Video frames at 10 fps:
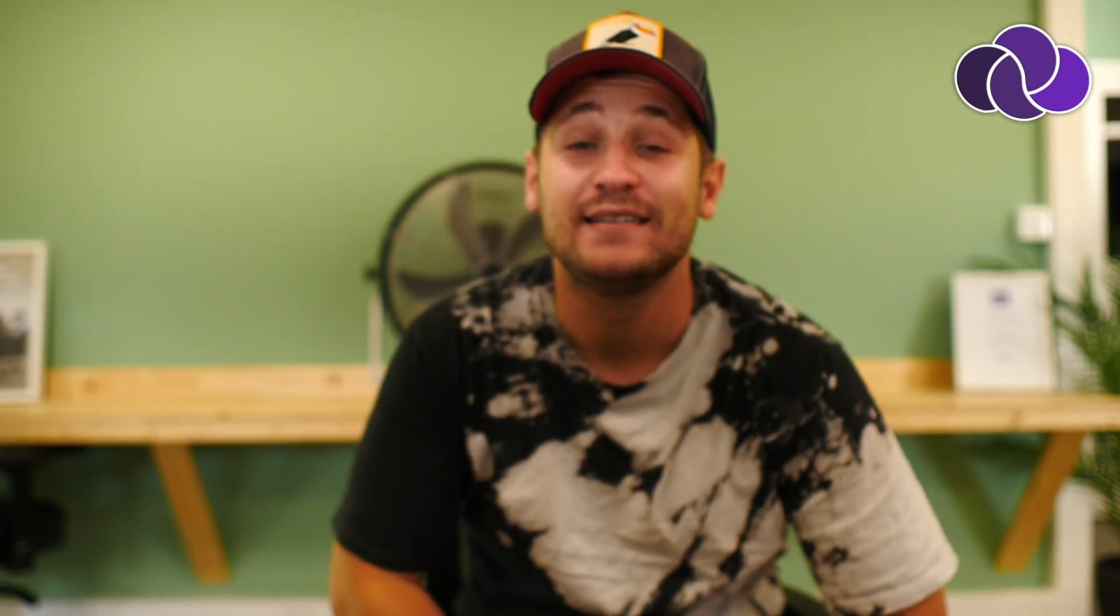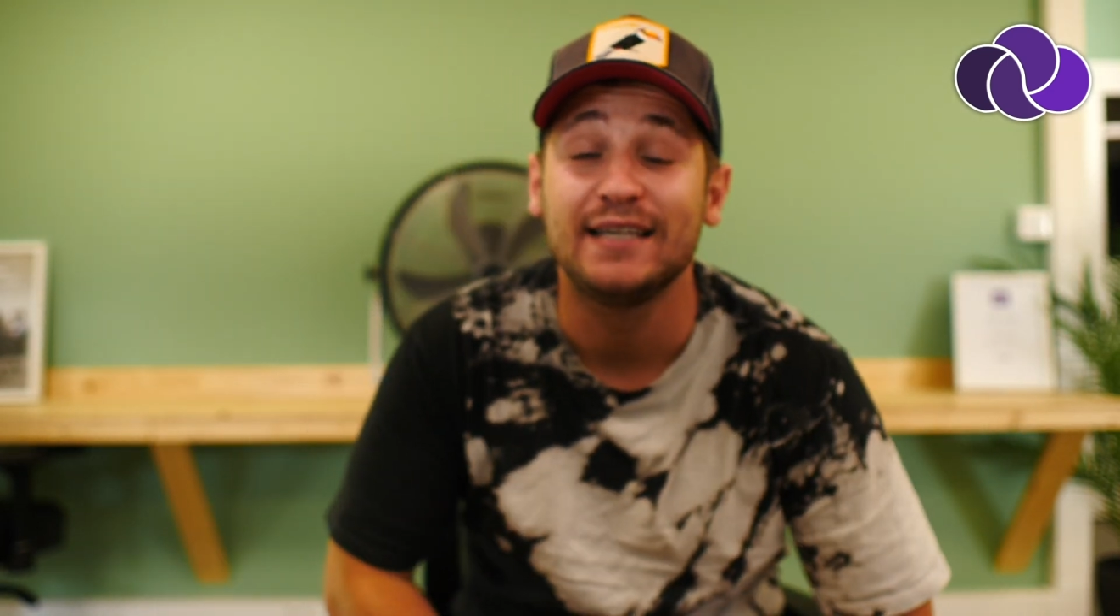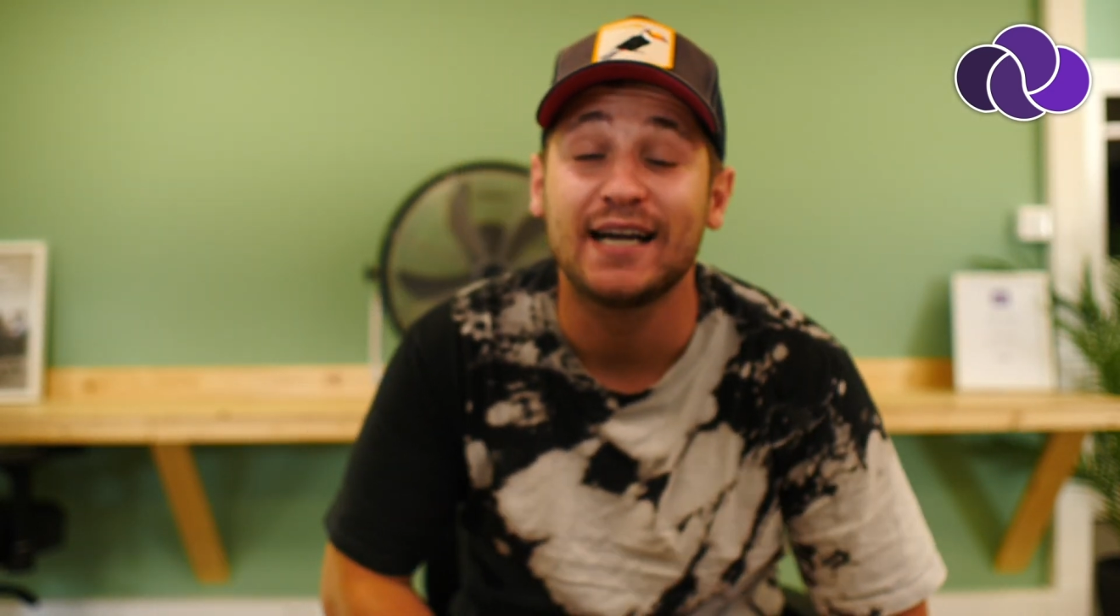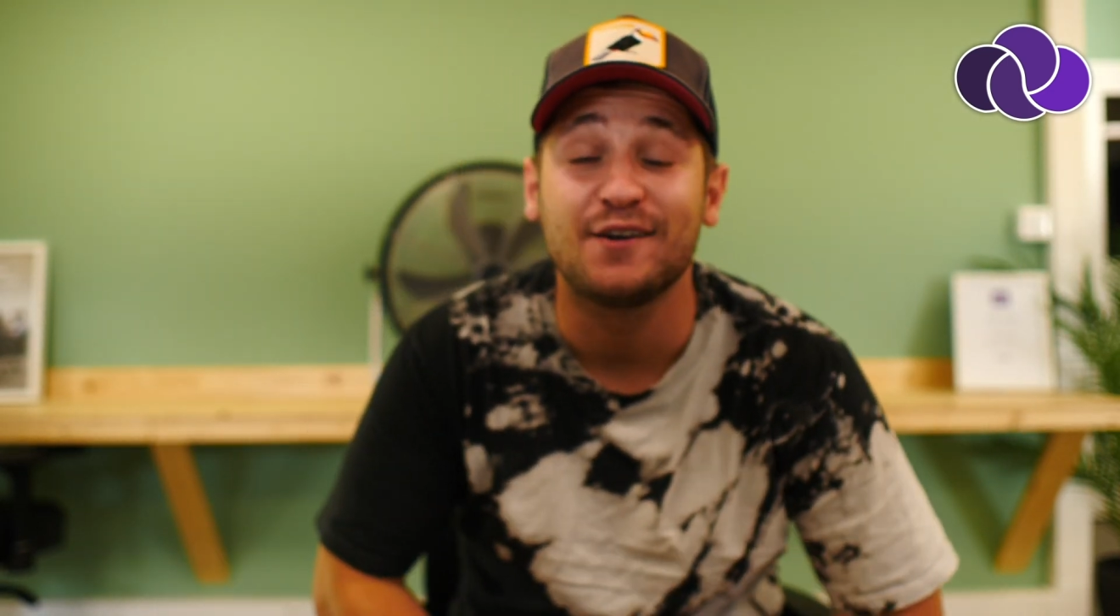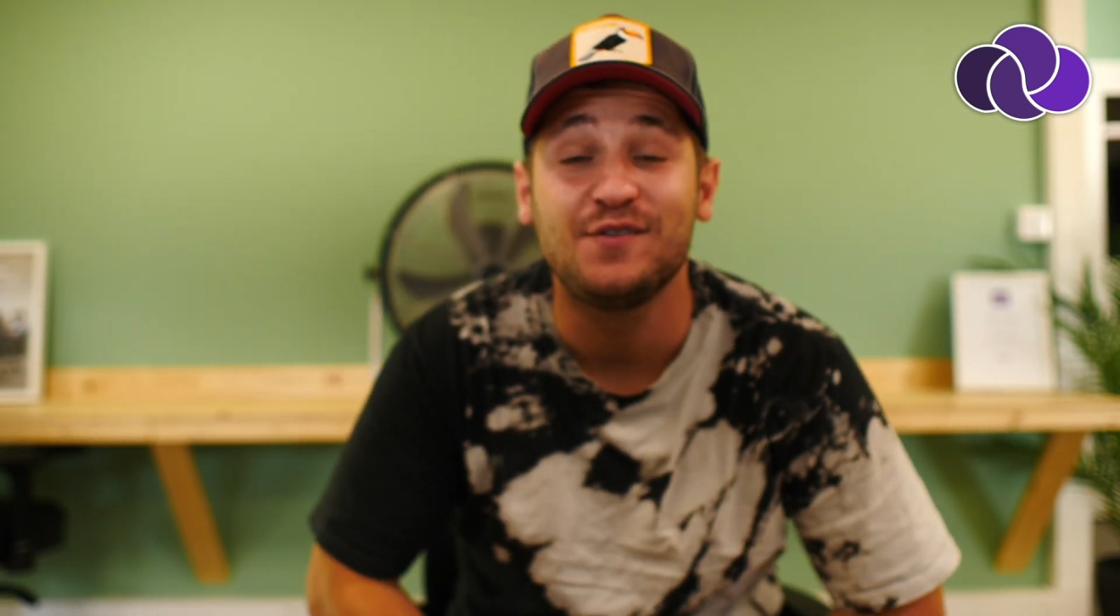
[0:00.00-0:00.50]

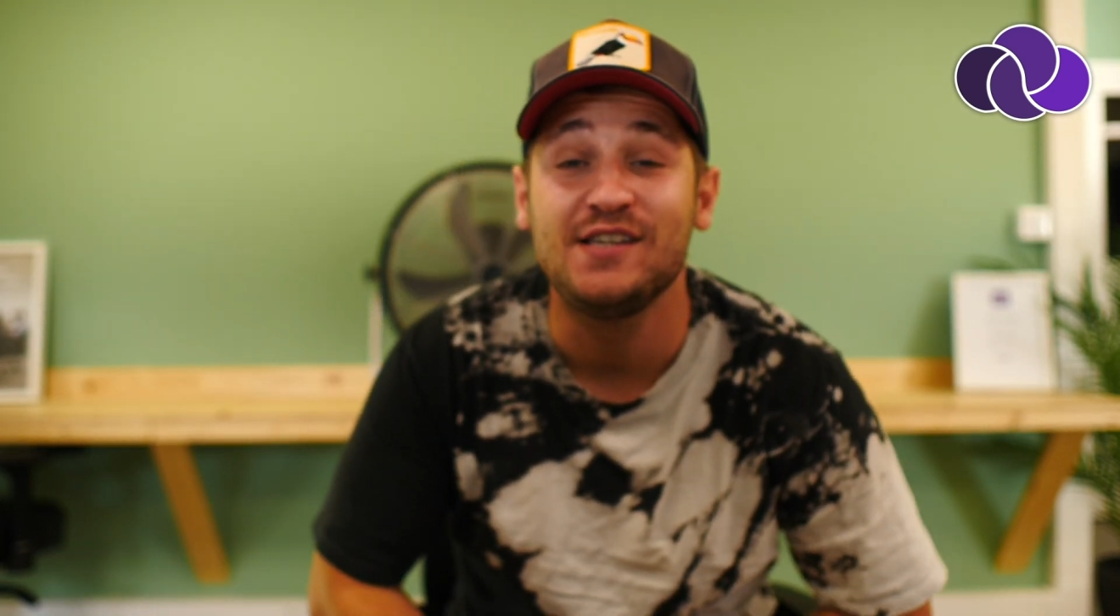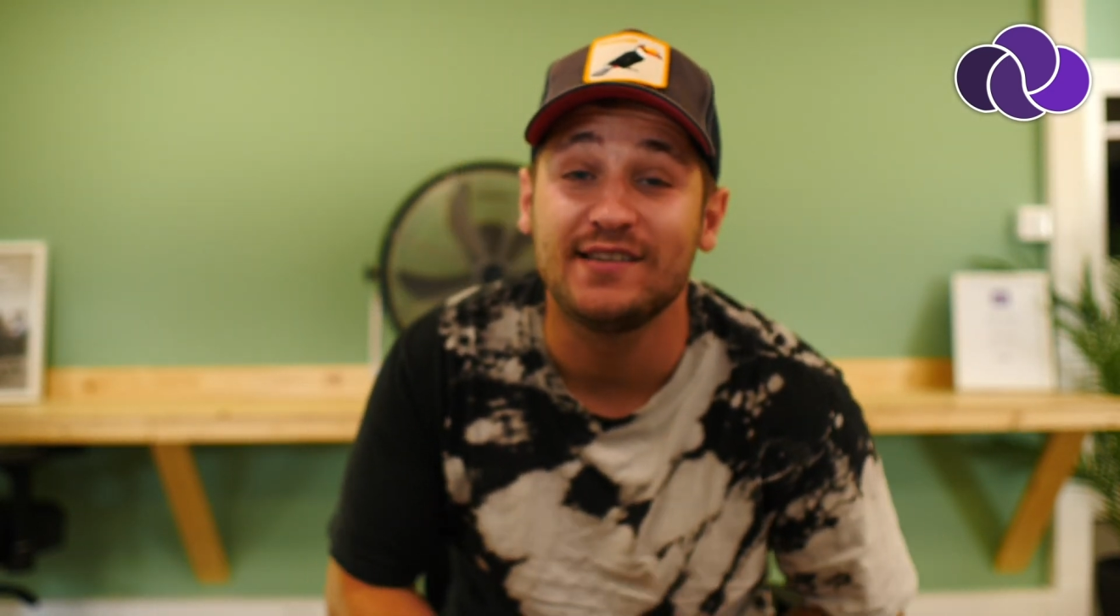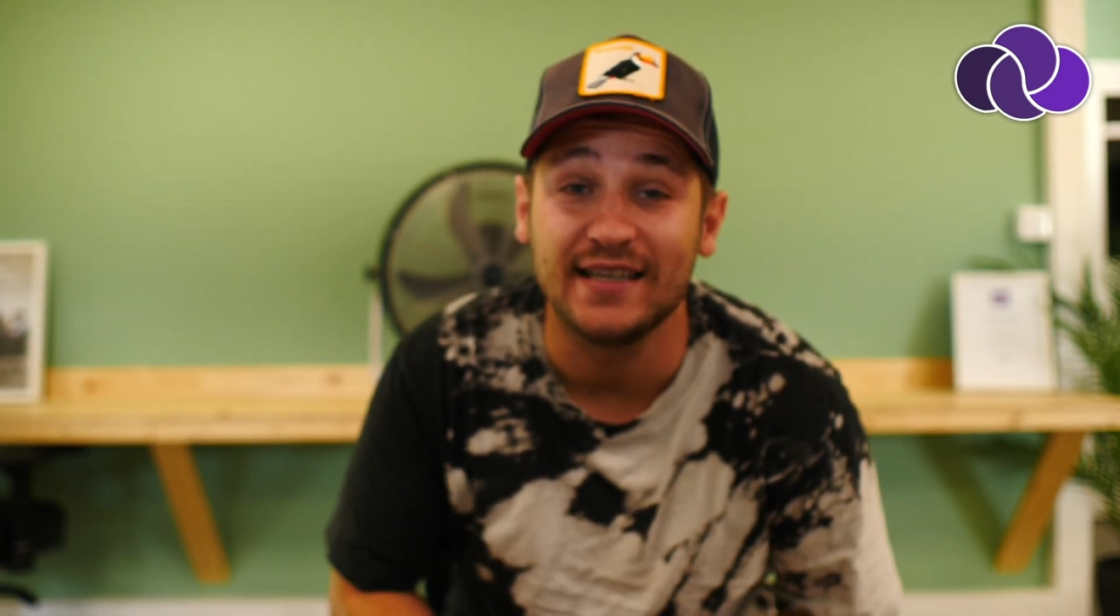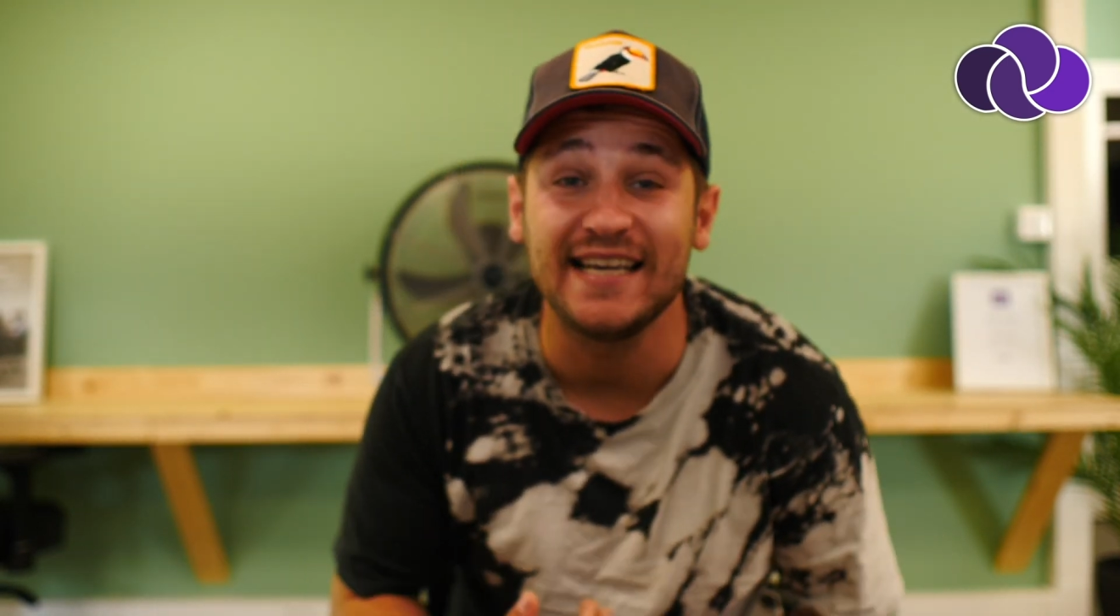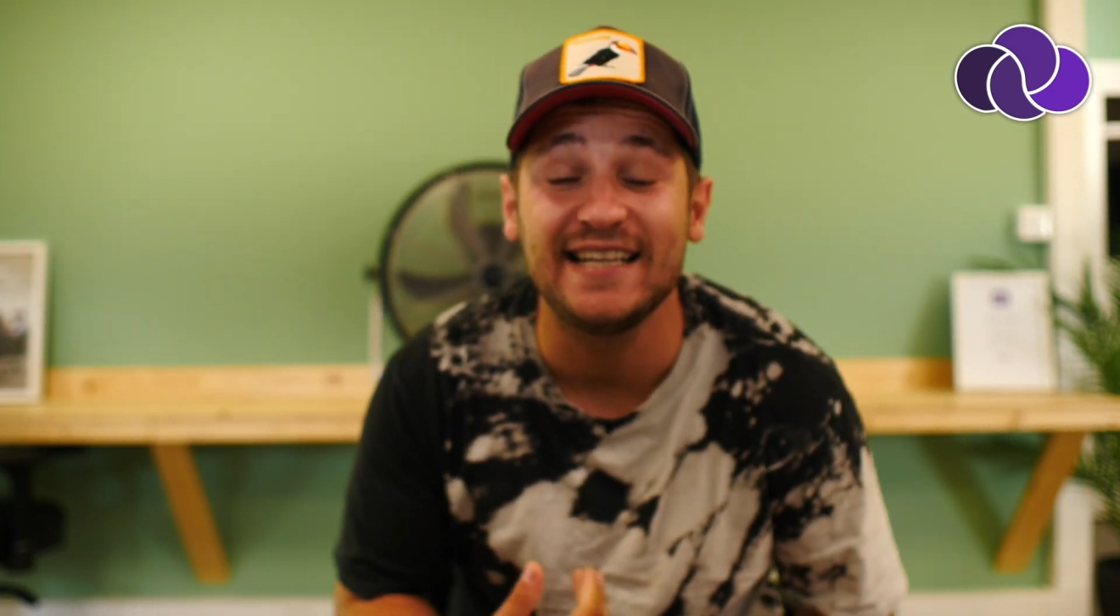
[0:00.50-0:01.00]
des graphistes